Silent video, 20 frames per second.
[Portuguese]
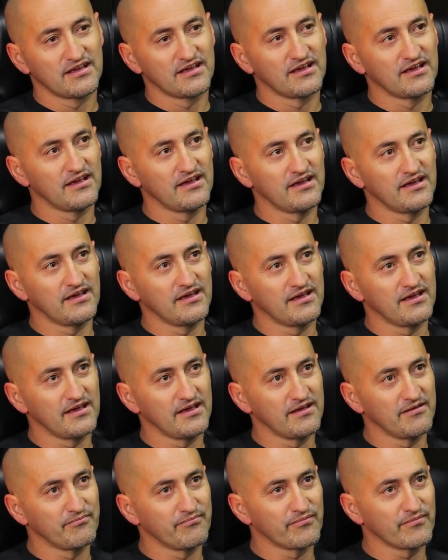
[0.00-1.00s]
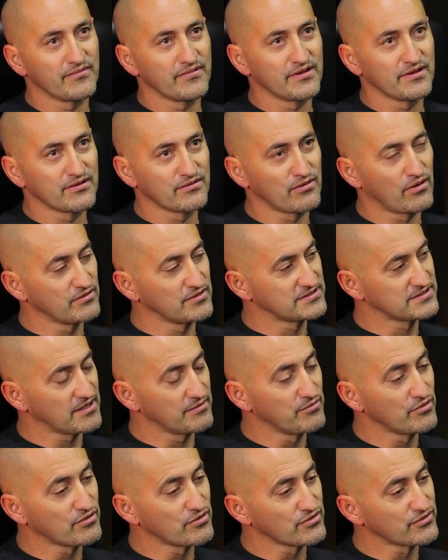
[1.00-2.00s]
É, igual esse
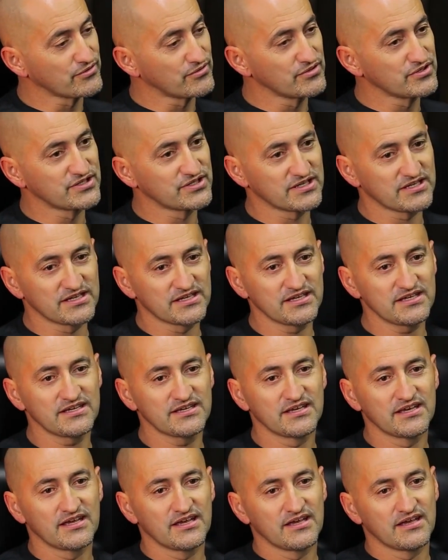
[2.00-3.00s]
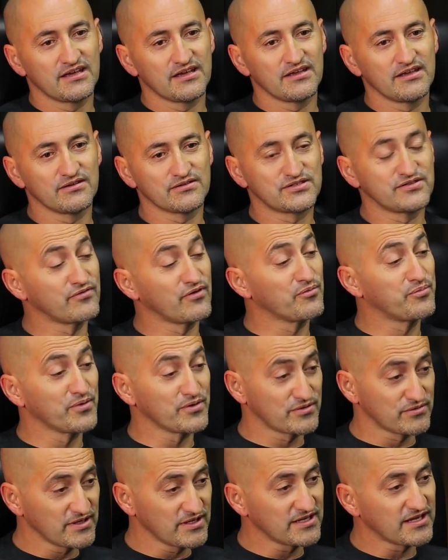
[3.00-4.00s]
caminhão que eu tô hoje ali, eu tive a
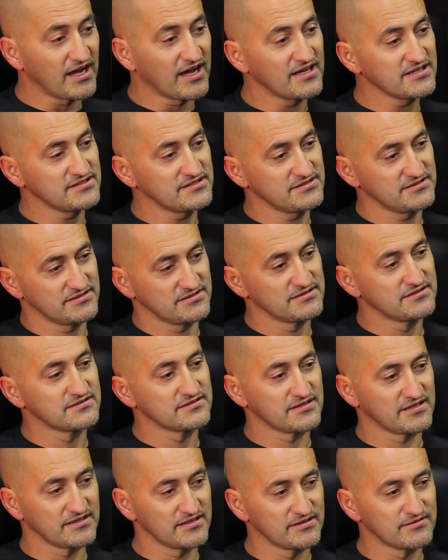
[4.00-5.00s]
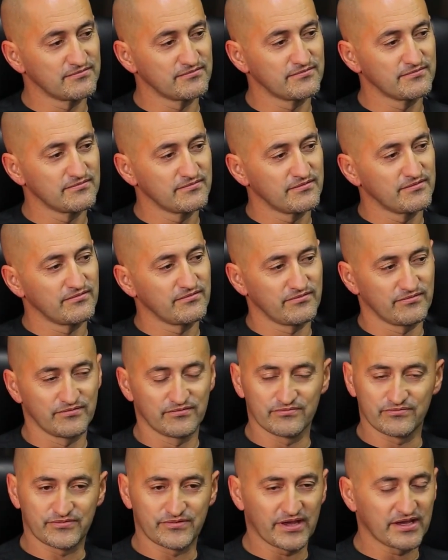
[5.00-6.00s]
oportunidade, entendeu?
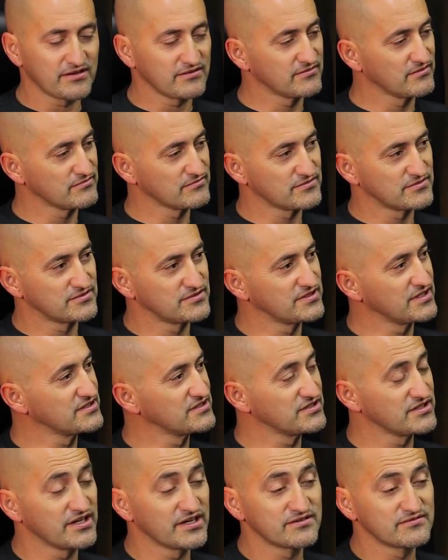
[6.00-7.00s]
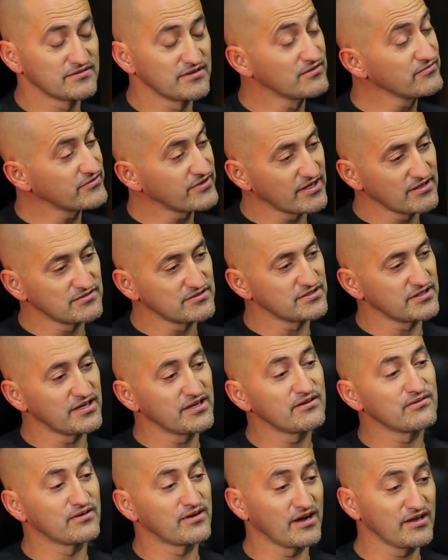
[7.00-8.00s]
não tem, não tinha dinheiro, não tenho
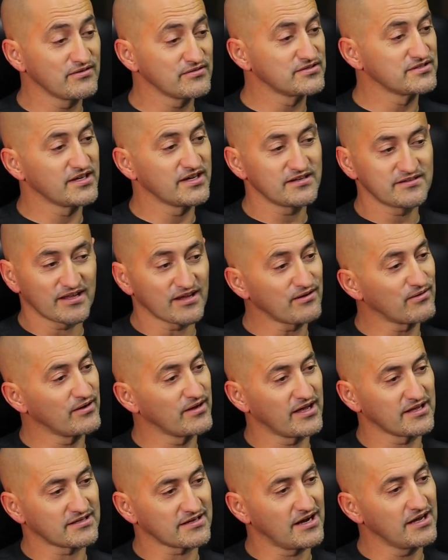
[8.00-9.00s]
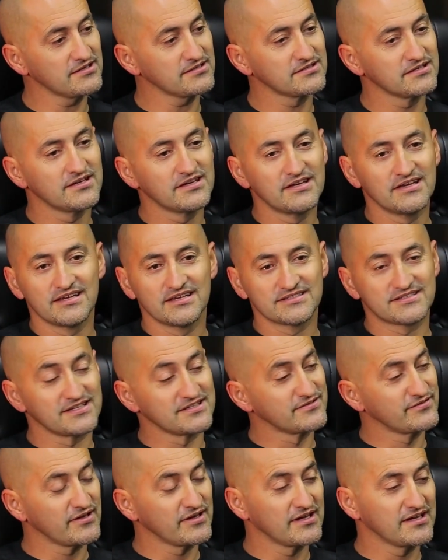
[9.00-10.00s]
dinheiro, eu ganho dinheiro, tem que correr atrás.
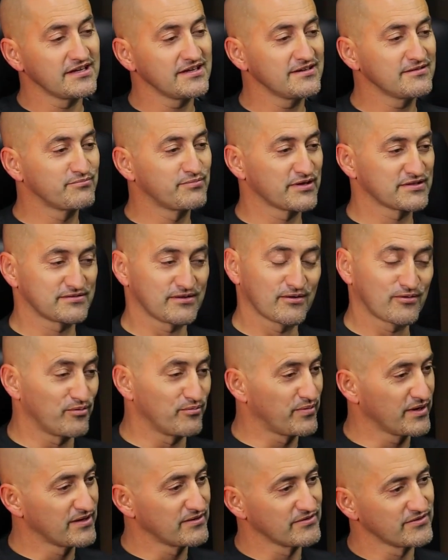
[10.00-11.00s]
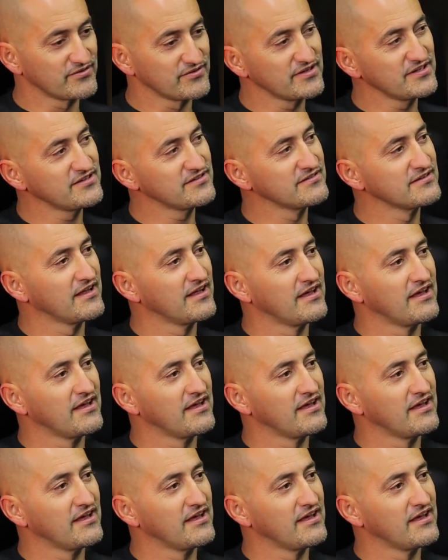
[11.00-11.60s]
Vocês veem aí, o pessoal acompanhando os vídeos.